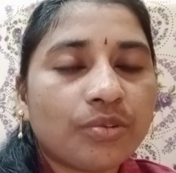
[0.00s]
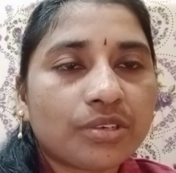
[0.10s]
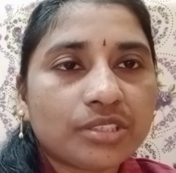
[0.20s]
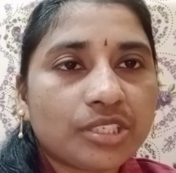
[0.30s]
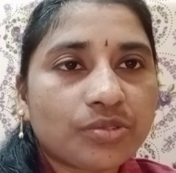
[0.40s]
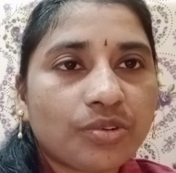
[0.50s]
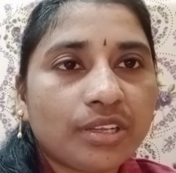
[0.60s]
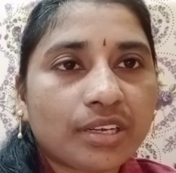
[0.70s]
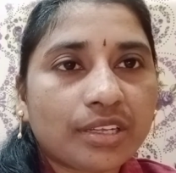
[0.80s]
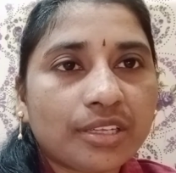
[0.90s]
వర్క్
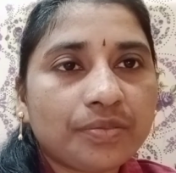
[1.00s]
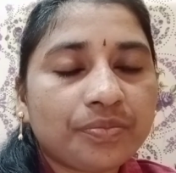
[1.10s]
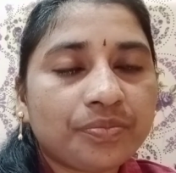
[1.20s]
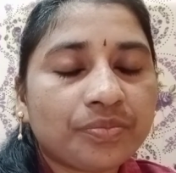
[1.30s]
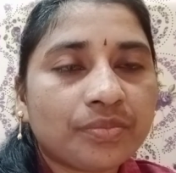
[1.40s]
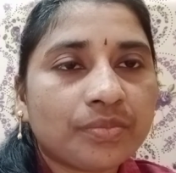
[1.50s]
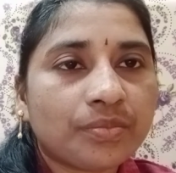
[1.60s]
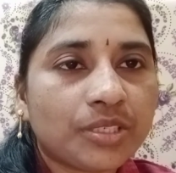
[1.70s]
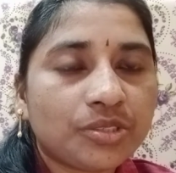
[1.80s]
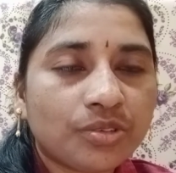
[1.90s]
చేసుకోలేరు కదా
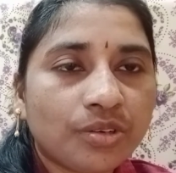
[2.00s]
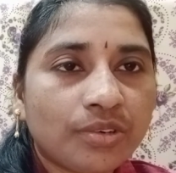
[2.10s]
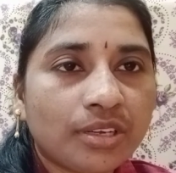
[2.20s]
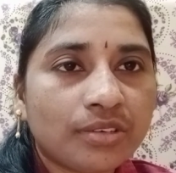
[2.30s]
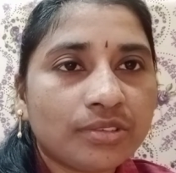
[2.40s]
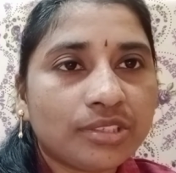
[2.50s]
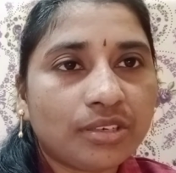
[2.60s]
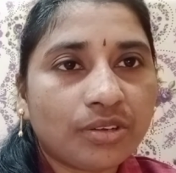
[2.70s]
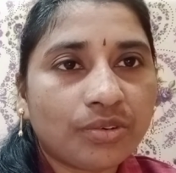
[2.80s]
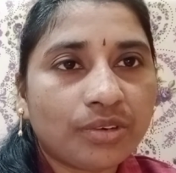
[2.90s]
మంచోళ్ళు ఉండరు
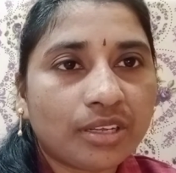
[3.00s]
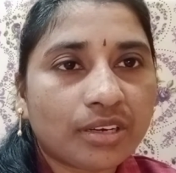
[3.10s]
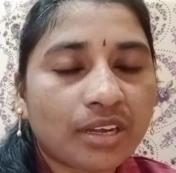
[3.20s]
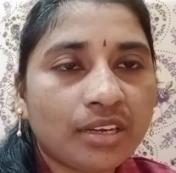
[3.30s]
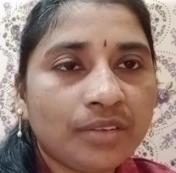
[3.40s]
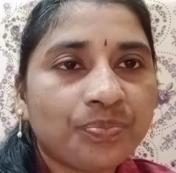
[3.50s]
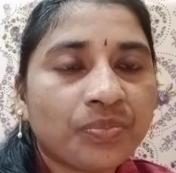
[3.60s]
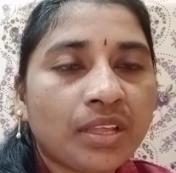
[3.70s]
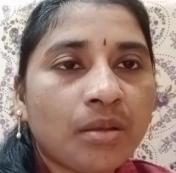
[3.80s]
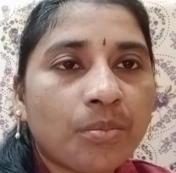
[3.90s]
చెడ్డోళ్ళు ఉండరు కానీ
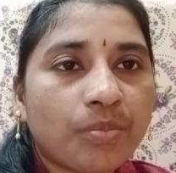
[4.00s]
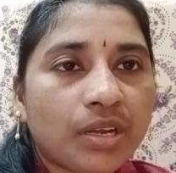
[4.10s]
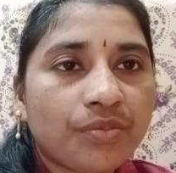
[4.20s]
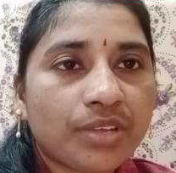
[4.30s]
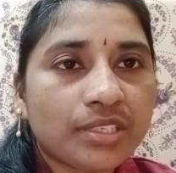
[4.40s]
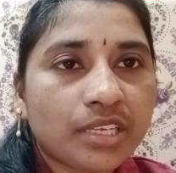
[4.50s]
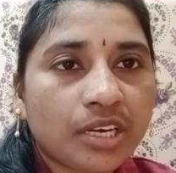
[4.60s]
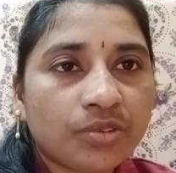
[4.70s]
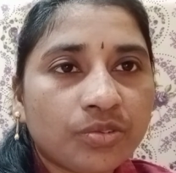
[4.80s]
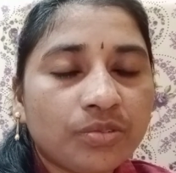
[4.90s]
మనం వేసే
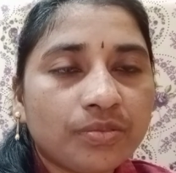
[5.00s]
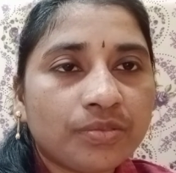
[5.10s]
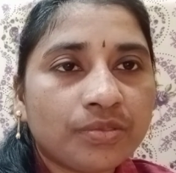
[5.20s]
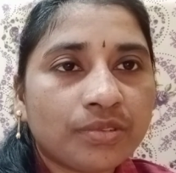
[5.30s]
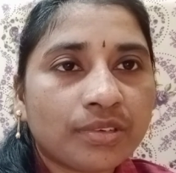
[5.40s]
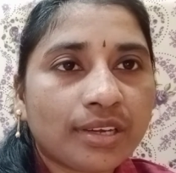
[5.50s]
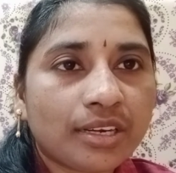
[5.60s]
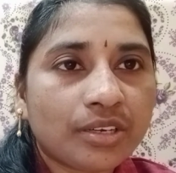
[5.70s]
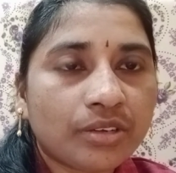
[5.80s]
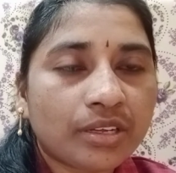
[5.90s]
అడుగు
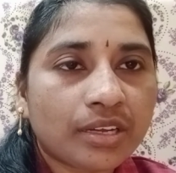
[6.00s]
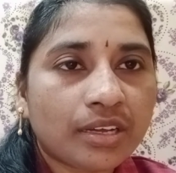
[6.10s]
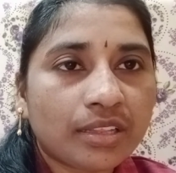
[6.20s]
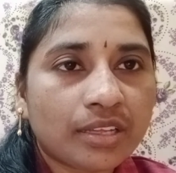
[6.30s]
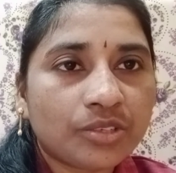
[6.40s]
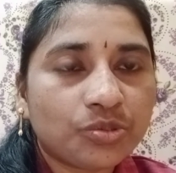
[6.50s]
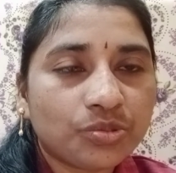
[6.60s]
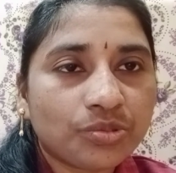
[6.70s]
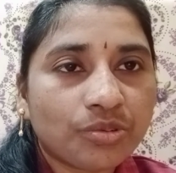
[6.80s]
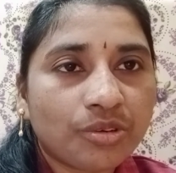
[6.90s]
కరెక్టా కాదా అని
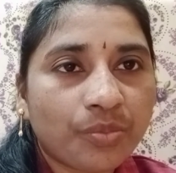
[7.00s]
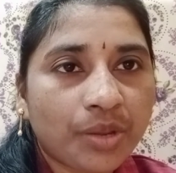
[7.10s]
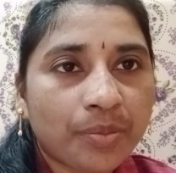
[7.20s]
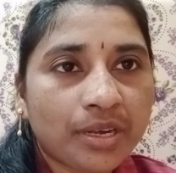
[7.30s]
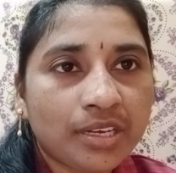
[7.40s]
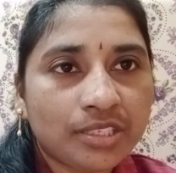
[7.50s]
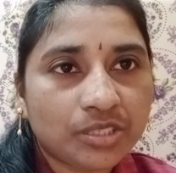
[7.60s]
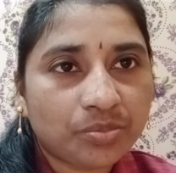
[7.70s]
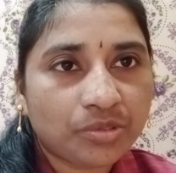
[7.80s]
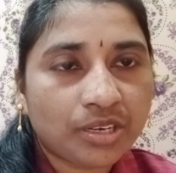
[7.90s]
చూసుకొని వేయమని నేను
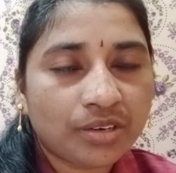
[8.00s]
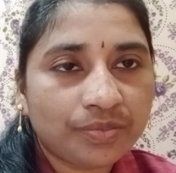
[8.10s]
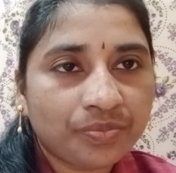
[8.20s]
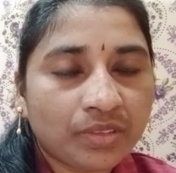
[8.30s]
చెప్తున్నాను